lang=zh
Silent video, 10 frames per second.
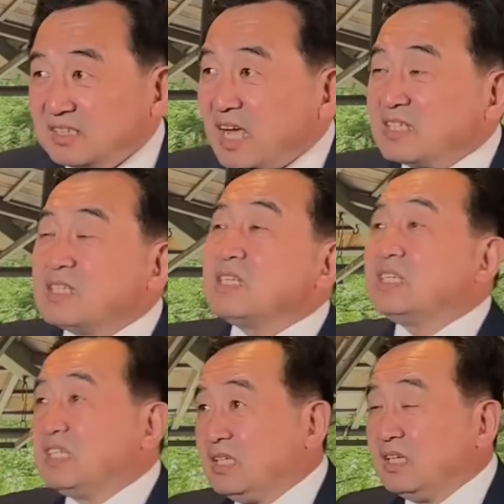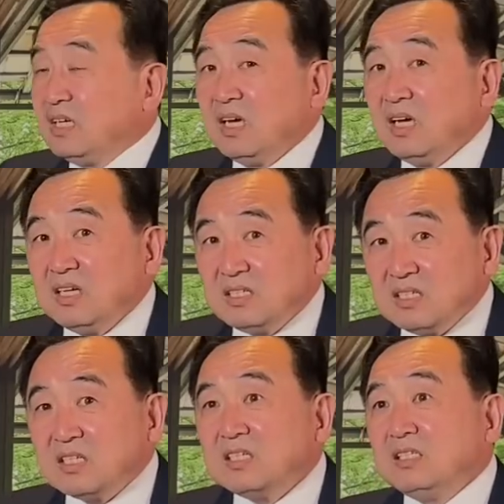他自己
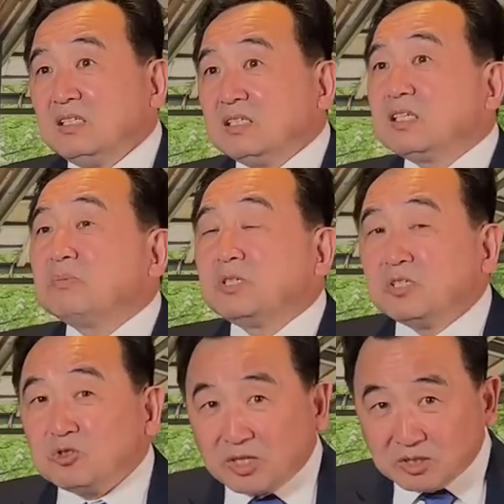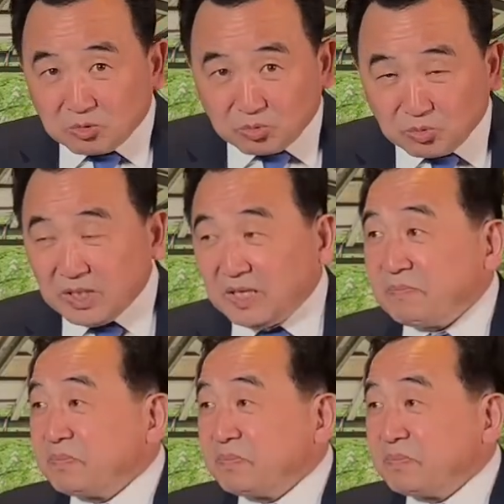是是不是全球主义？